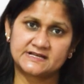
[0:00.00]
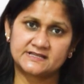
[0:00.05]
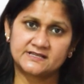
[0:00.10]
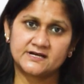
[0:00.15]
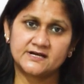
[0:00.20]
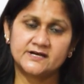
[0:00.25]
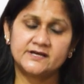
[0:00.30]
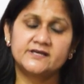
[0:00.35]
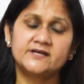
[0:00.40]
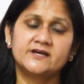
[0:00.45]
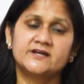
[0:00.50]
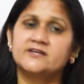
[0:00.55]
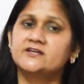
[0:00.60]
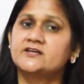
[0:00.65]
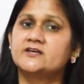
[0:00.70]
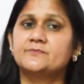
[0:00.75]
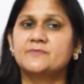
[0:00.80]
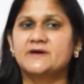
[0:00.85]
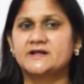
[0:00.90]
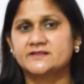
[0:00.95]
ज़्यादा है
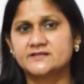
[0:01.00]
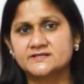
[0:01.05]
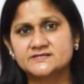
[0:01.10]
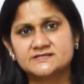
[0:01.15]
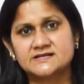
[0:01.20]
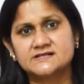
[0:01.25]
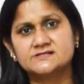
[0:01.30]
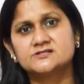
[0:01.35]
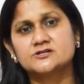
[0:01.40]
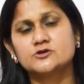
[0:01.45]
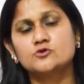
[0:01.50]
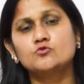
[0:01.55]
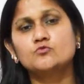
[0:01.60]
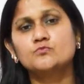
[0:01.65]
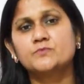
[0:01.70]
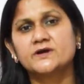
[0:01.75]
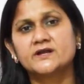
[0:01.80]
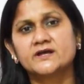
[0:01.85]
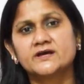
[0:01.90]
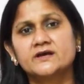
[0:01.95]
यानी कि 35 साल से
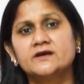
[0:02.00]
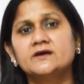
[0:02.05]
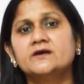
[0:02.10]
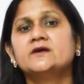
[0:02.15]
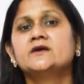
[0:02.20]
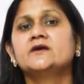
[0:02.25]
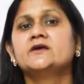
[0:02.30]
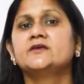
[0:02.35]
ऊपर है